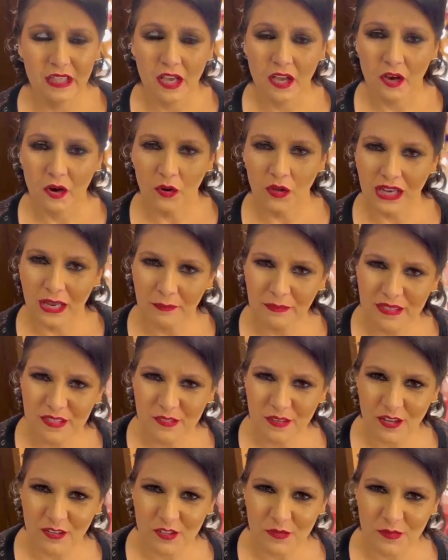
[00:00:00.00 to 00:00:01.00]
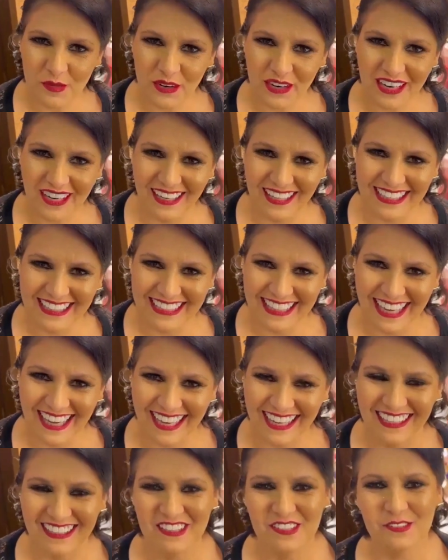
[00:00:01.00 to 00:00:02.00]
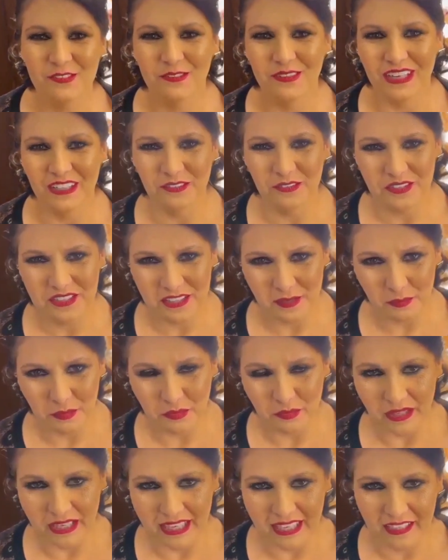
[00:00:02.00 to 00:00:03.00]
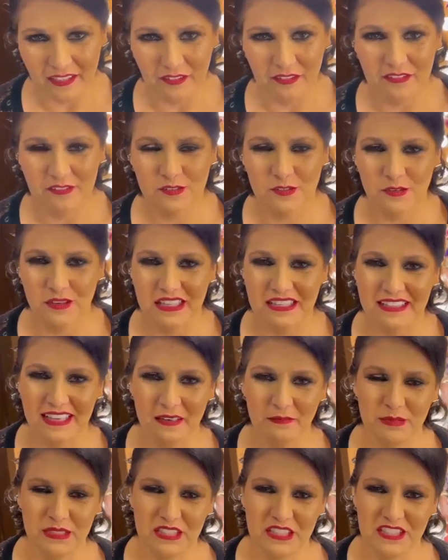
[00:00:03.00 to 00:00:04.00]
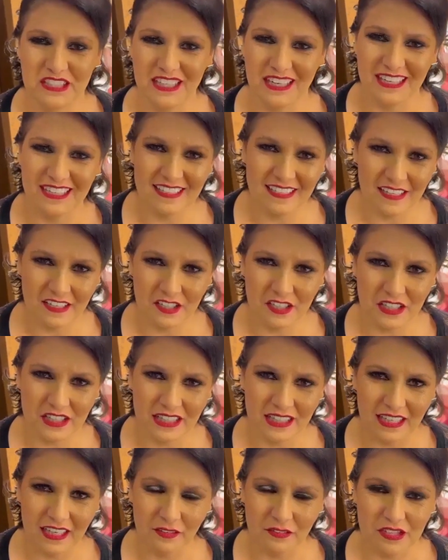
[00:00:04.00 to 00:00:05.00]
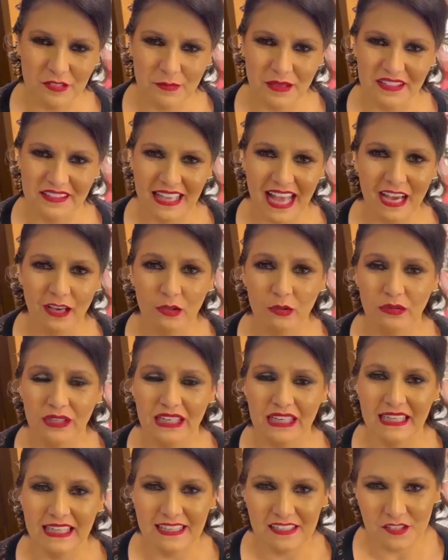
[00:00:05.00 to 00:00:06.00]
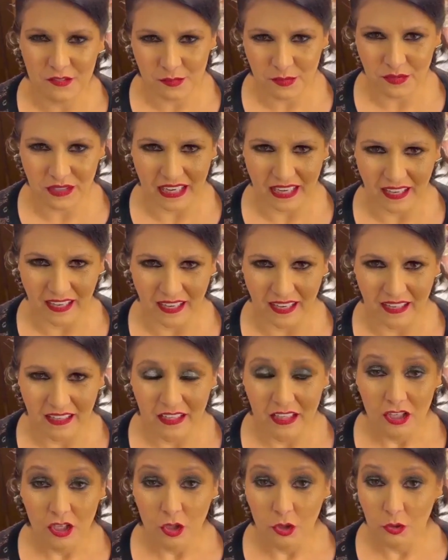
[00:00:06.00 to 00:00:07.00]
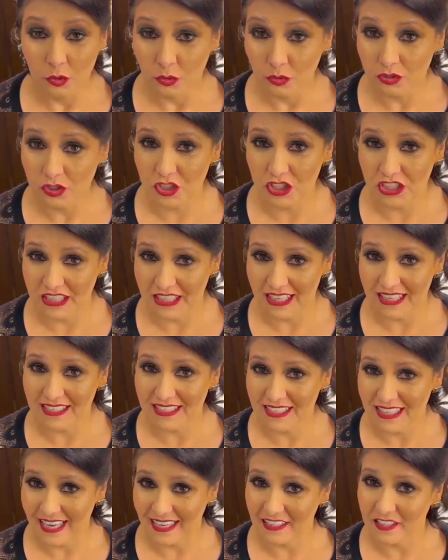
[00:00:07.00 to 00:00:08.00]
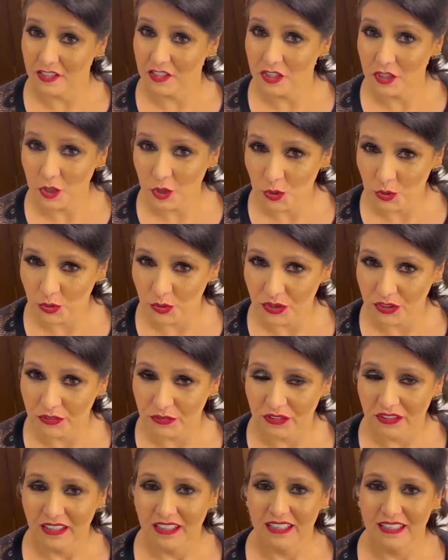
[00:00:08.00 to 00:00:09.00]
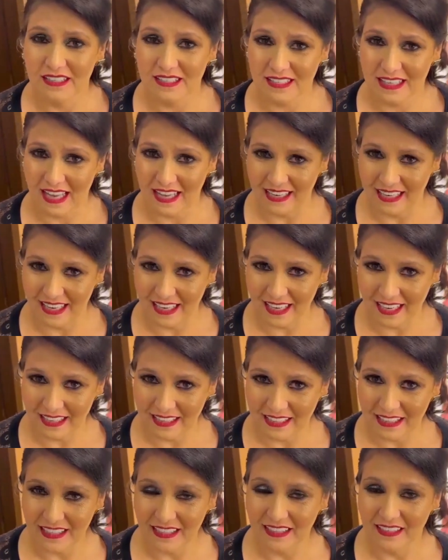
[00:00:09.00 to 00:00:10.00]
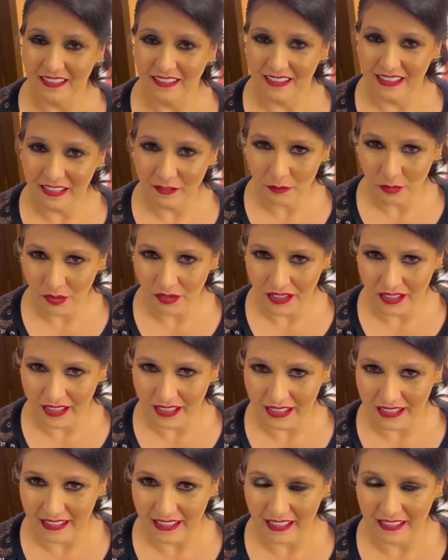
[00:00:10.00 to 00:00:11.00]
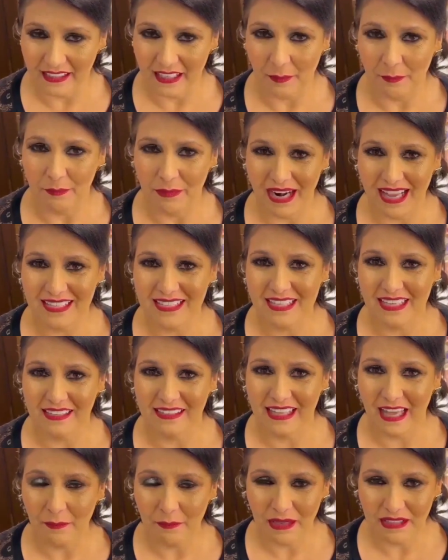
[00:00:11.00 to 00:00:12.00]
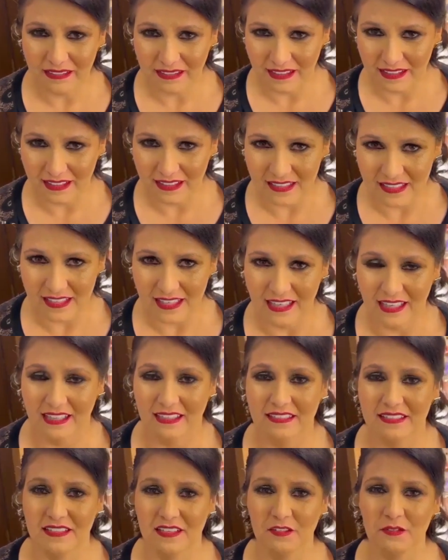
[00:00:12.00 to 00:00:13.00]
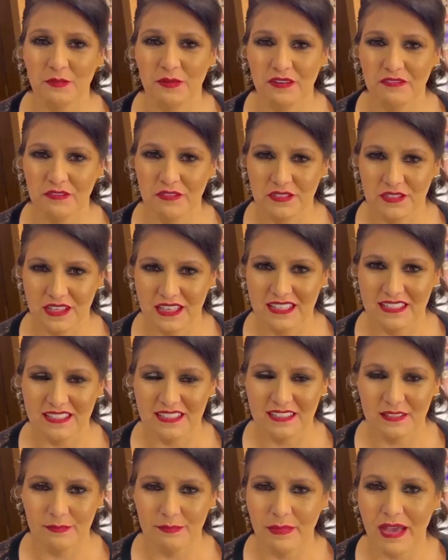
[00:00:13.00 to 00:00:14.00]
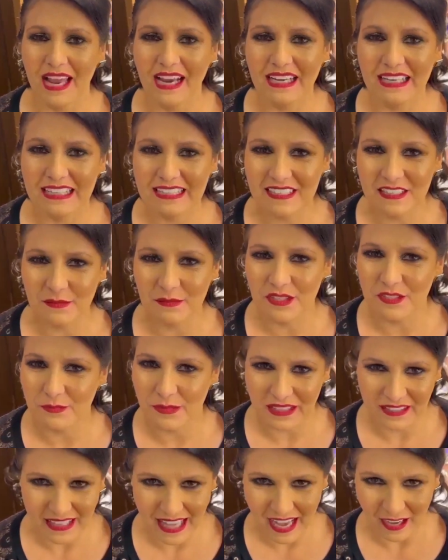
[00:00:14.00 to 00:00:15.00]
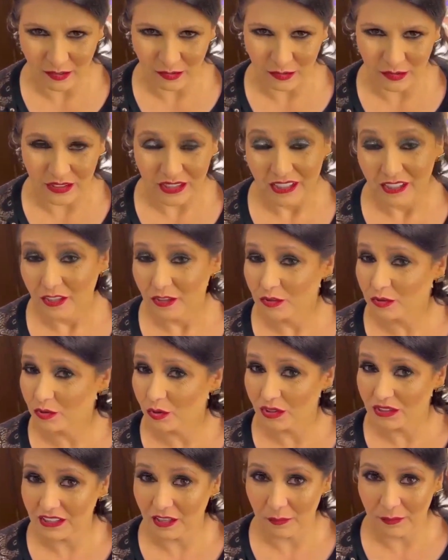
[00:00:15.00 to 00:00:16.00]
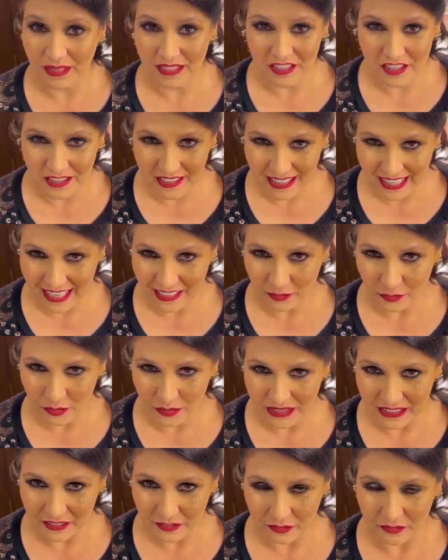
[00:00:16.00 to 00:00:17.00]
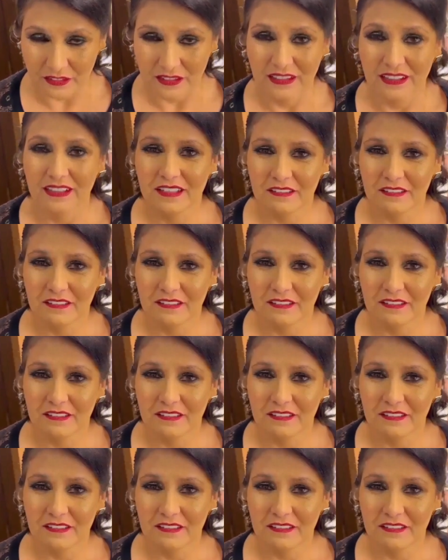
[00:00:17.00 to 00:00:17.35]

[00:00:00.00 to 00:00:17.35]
Olá pessoal de Bocaina, sou a Lúcia Bueno, sou intérprete de Elis Regina no espetáculo Elis por Ela. No dia 7 de julho estarei aí em Bocaina, na Praça da Matriz, realizando para vocês esse belíssimo espetáculo, totalmente gratuito.